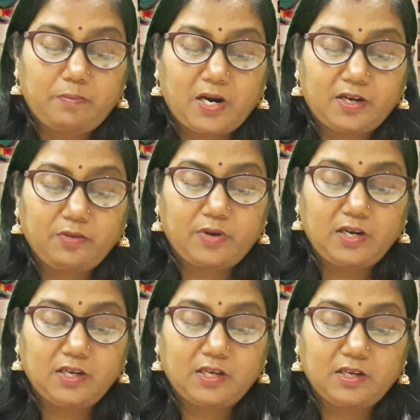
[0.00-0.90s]
माटी
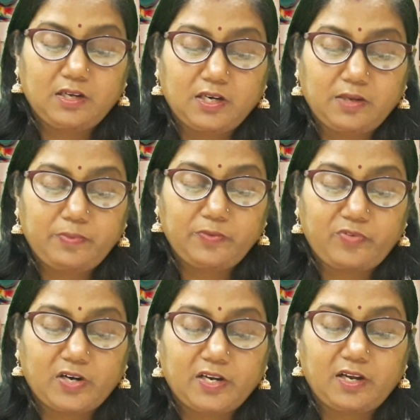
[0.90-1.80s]
वाले की गरीबी
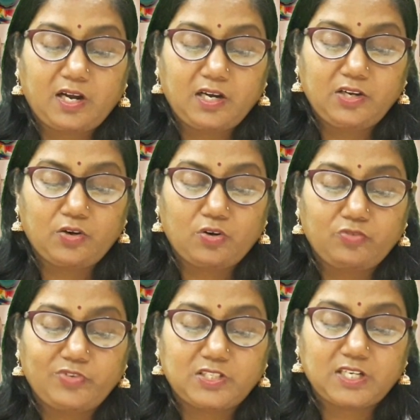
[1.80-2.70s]
फटेहाली
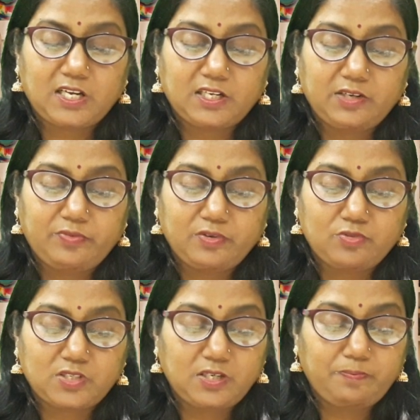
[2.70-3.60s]
और बेचारगी भी
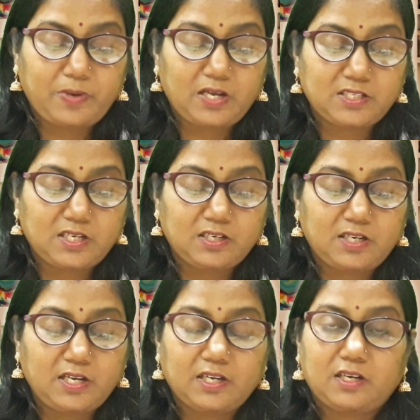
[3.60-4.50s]
उसकी पहचान
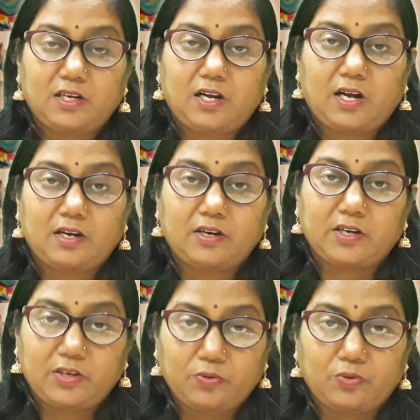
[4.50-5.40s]
का एक कारण
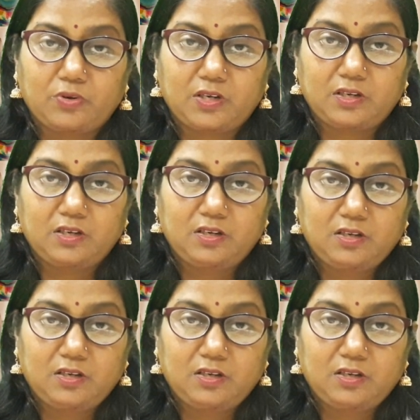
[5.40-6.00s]
रही होंगी